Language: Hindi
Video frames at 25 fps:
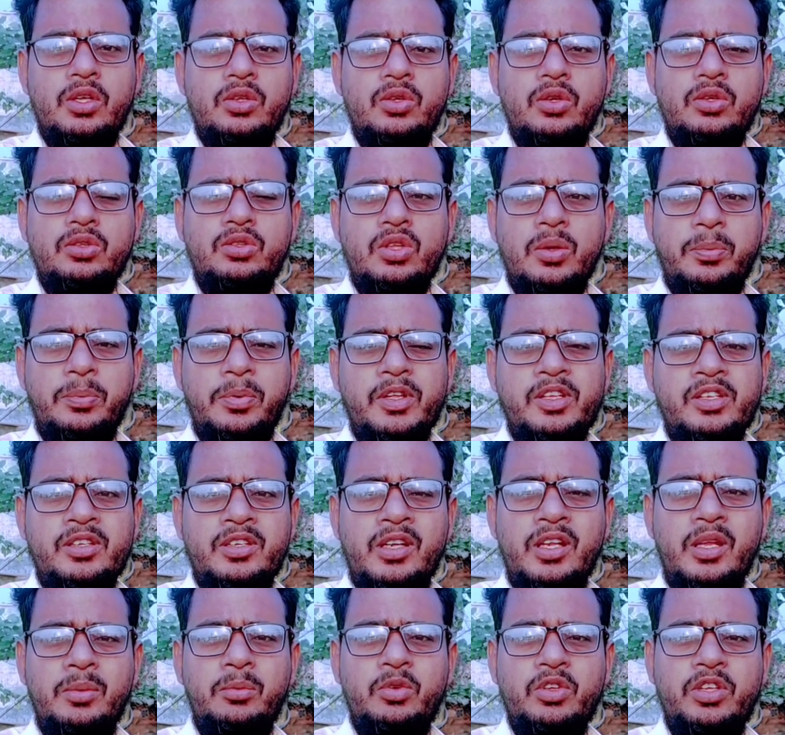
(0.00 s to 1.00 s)
दोस्तों
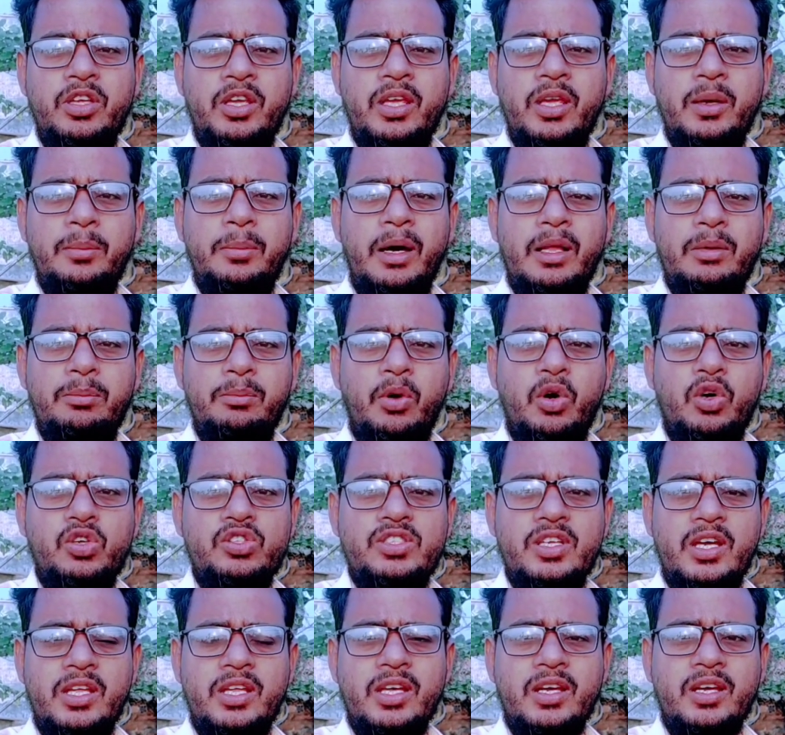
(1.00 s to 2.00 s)
पर्सनली मुझे ये बात बहुत
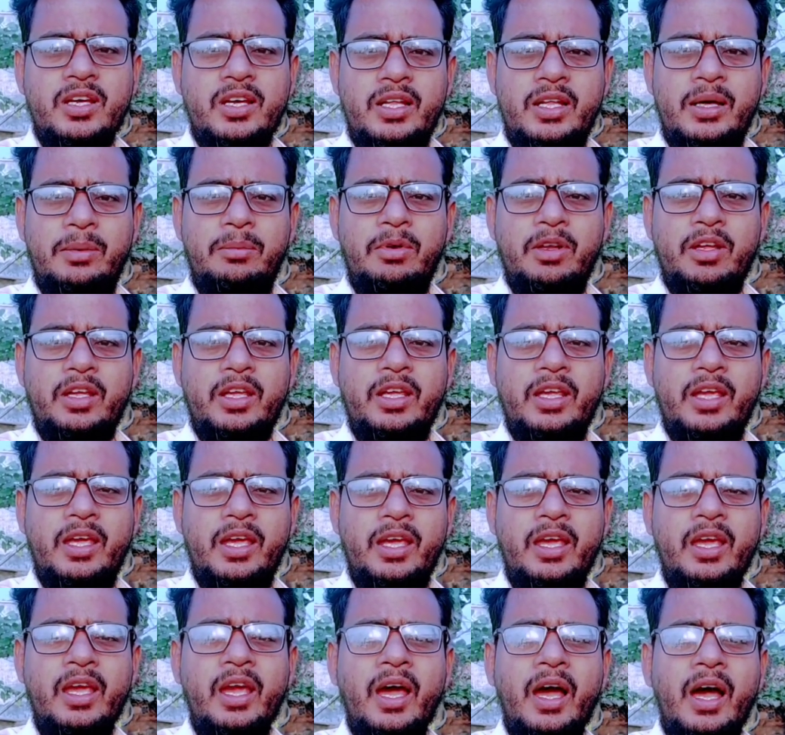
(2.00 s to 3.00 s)
ज़्यादा ख़राब लगी
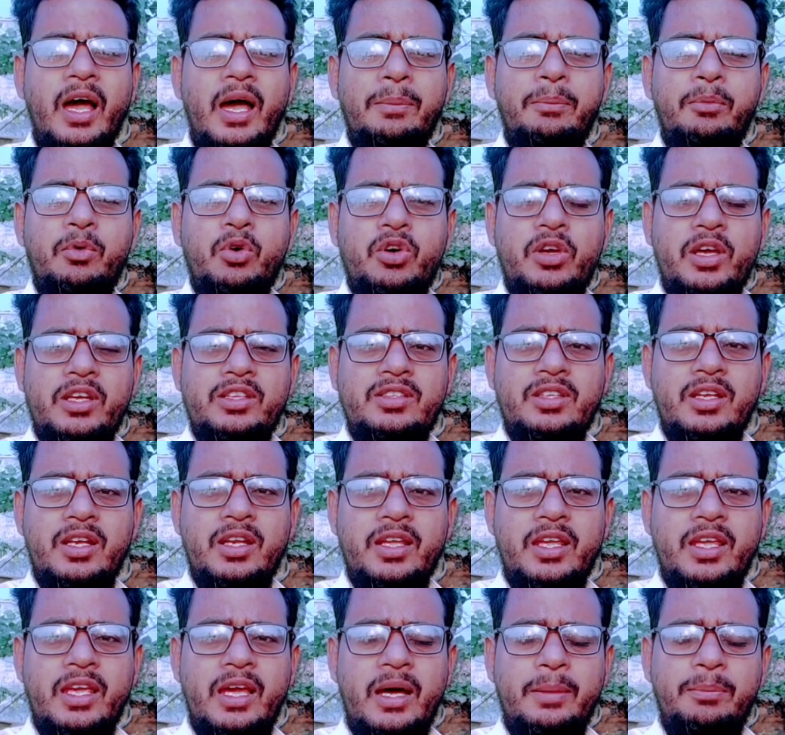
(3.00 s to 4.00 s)
है आपको कैसी
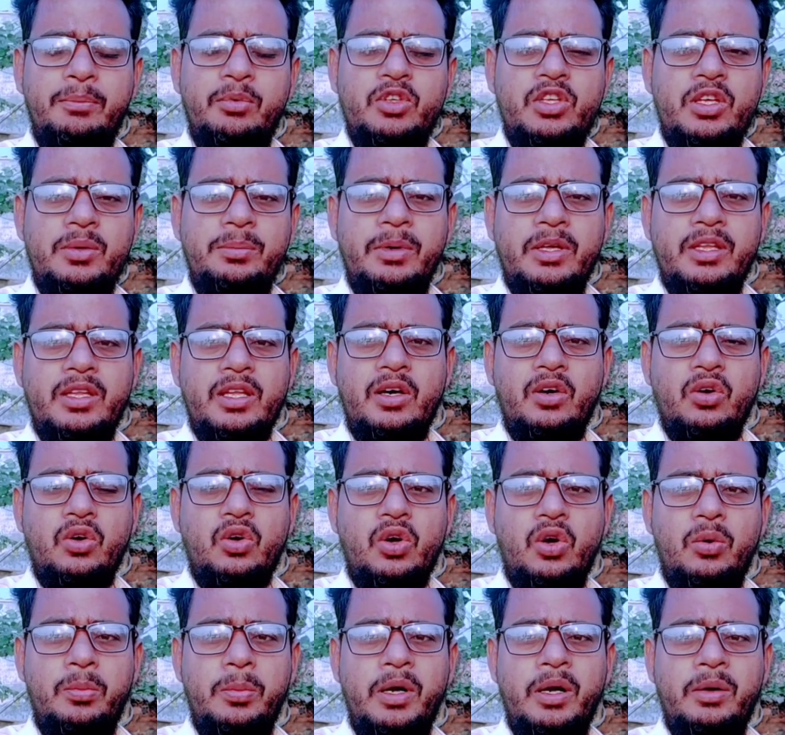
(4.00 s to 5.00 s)
लगी आप मुझे बताओ
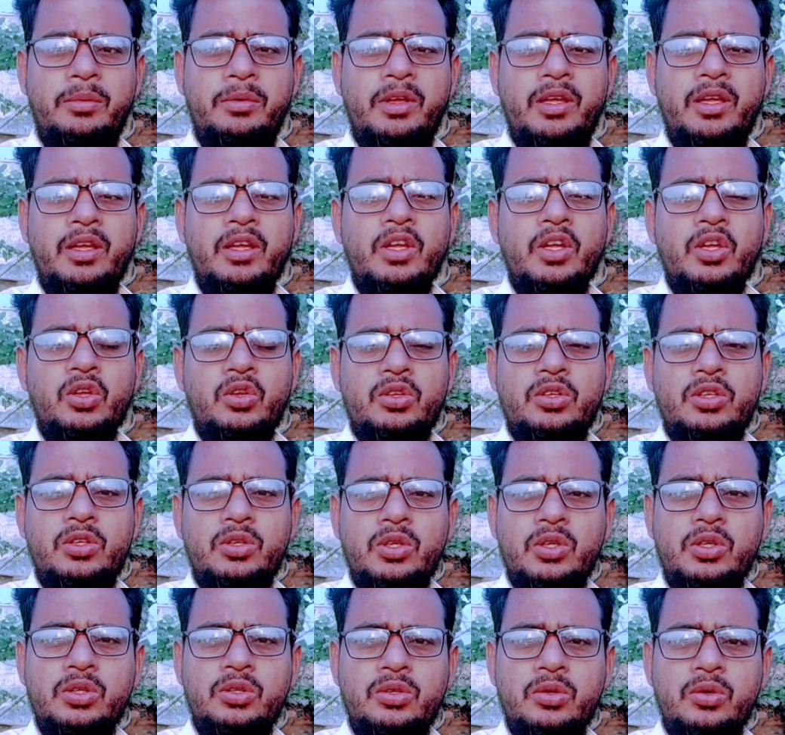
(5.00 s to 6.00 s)
कॉमेंट में क्योंकि
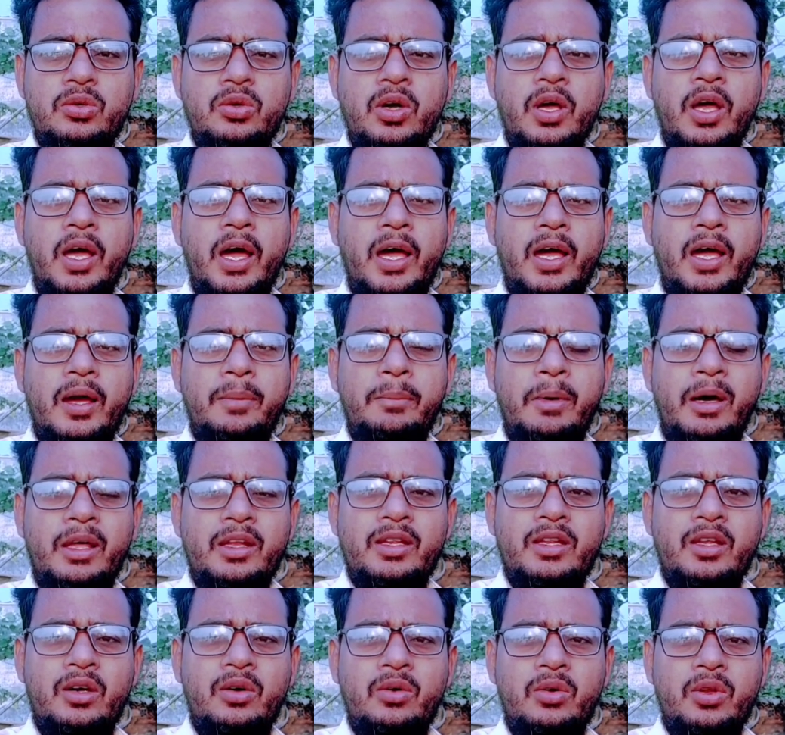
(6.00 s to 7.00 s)
दोस्तों अगर
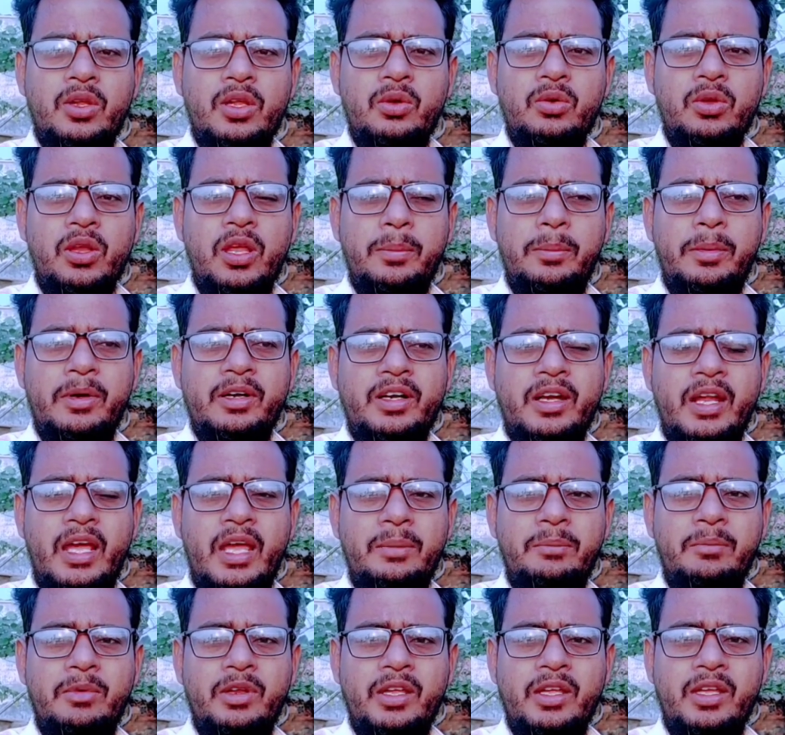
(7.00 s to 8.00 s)
मानता हूँ कि उनके पास
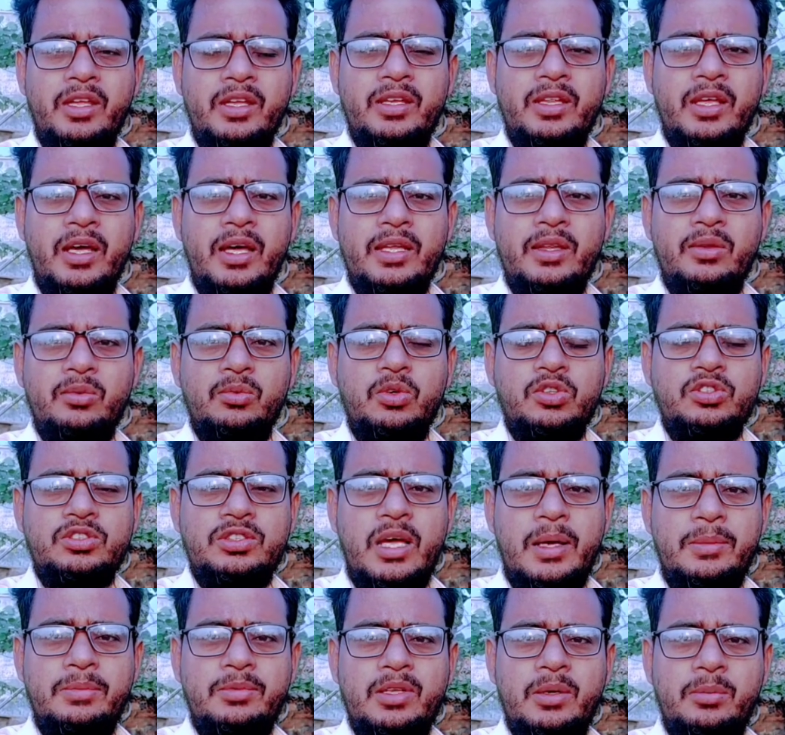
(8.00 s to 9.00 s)
टाइम नहीं था तो वो
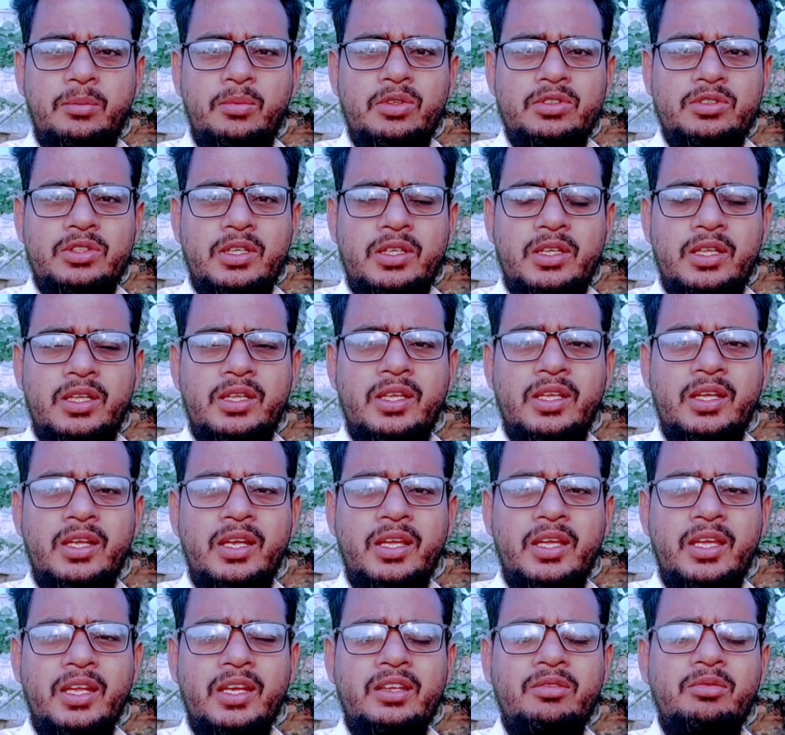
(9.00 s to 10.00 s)
साफ साफ बोल सकते थे
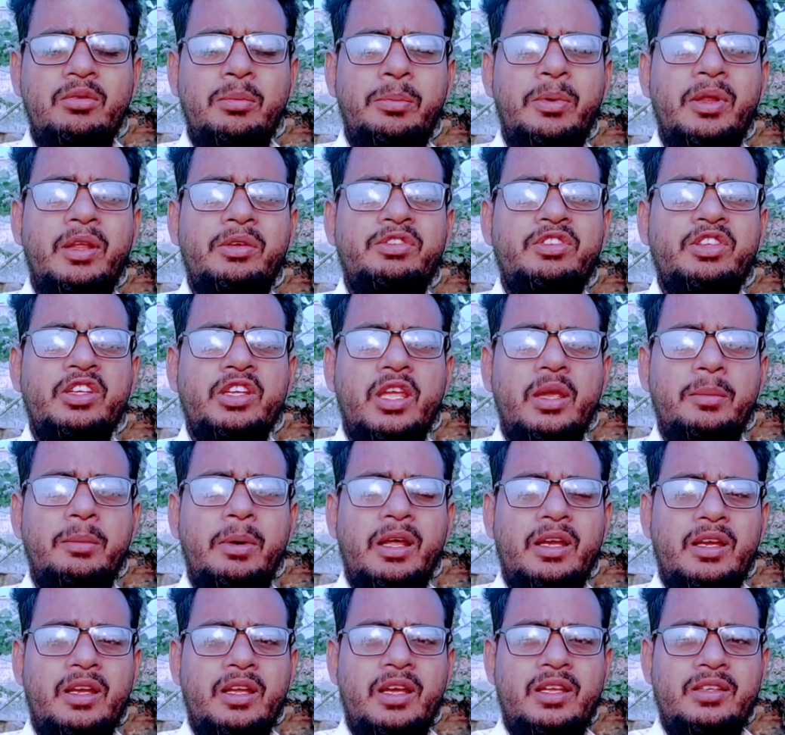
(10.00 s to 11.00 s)
लेकिन इसमें प्राइवेसी की
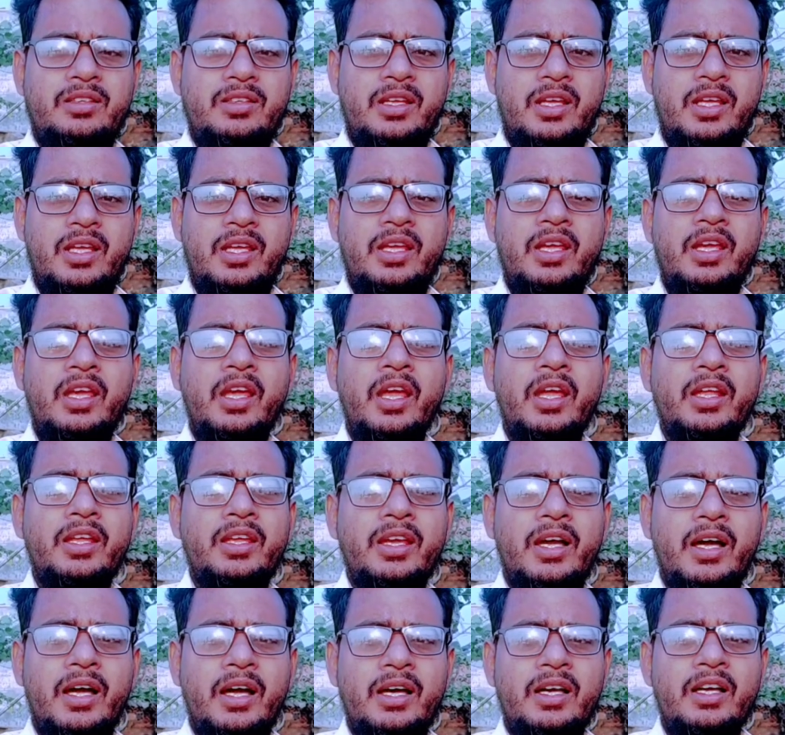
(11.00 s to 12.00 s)
बात कहाँ से आई
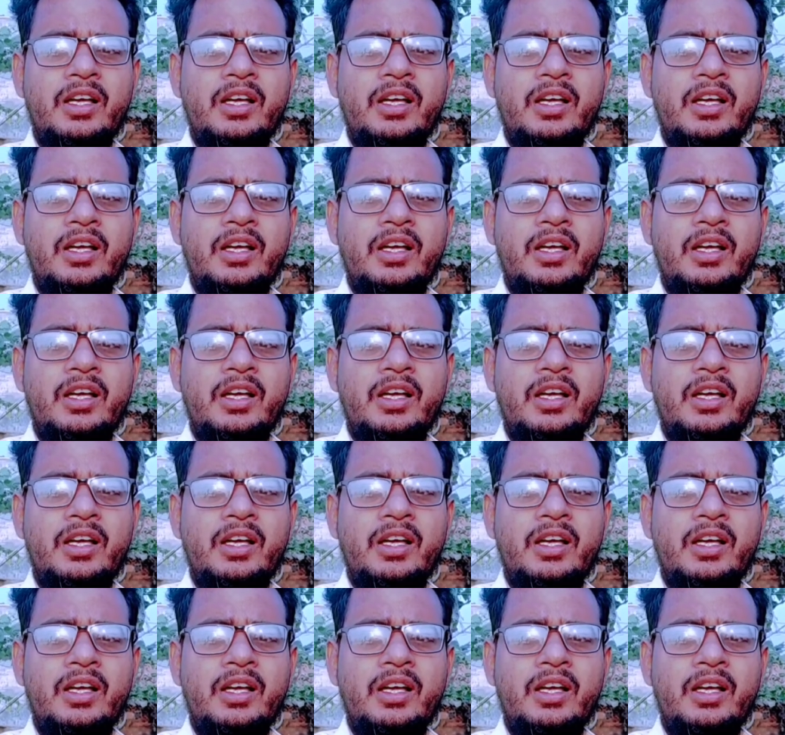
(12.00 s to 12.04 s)
क्या